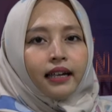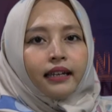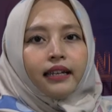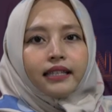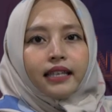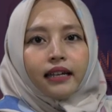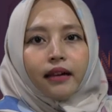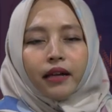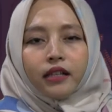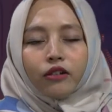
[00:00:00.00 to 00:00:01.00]
di
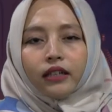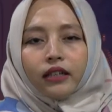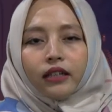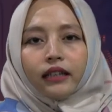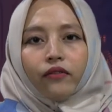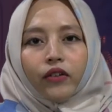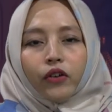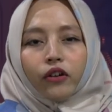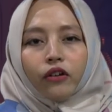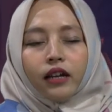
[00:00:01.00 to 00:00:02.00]
Instagram
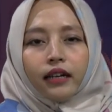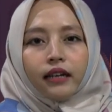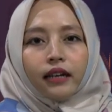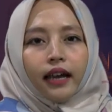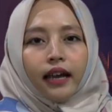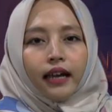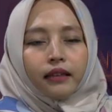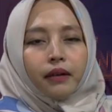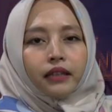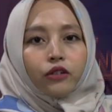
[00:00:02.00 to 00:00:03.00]
@sultantv.co dan
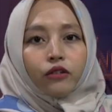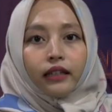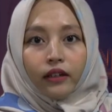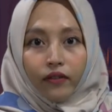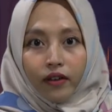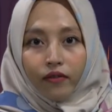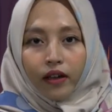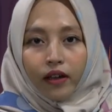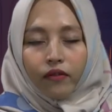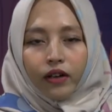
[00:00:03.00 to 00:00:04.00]
@beritasultantv,
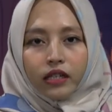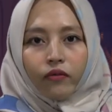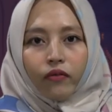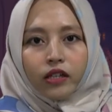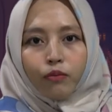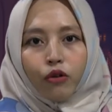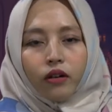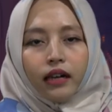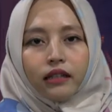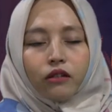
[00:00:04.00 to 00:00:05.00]
fanfest Facebook
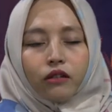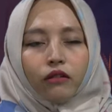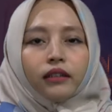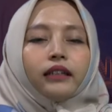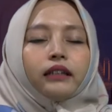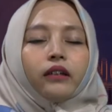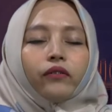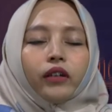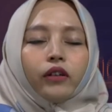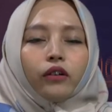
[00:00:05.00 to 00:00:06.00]

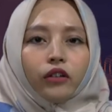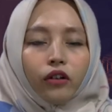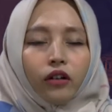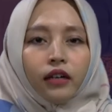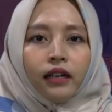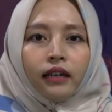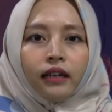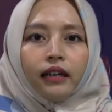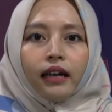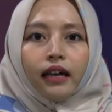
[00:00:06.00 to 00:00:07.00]
@sultantv.co
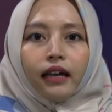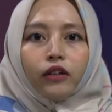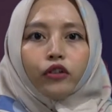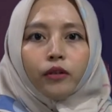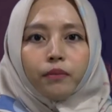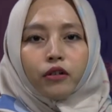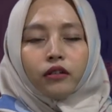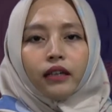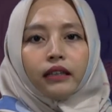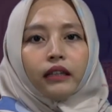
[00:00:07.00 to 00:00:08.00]
dan YouTube
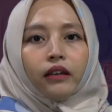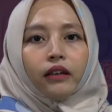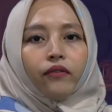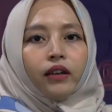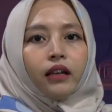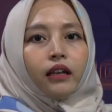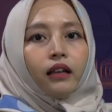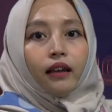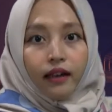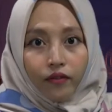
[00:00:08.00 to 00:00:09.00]
Sultan TV
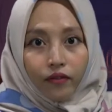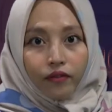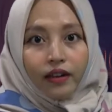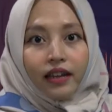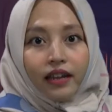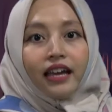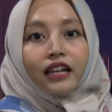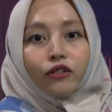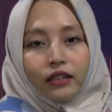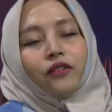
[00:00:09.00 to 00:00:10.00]
Live dan
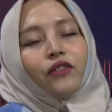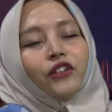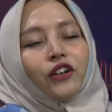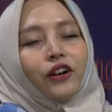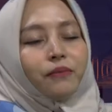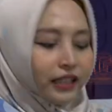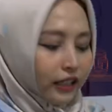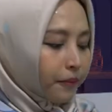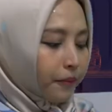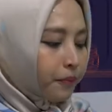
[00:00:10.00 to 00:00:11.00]
sultantv.co
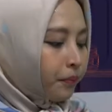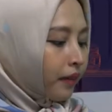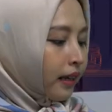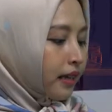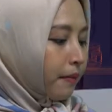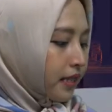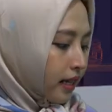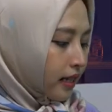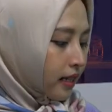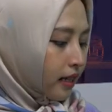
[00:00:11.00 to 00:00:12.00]
begitu. Saya
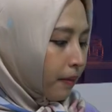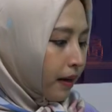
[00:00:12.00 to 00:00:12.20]
masih ke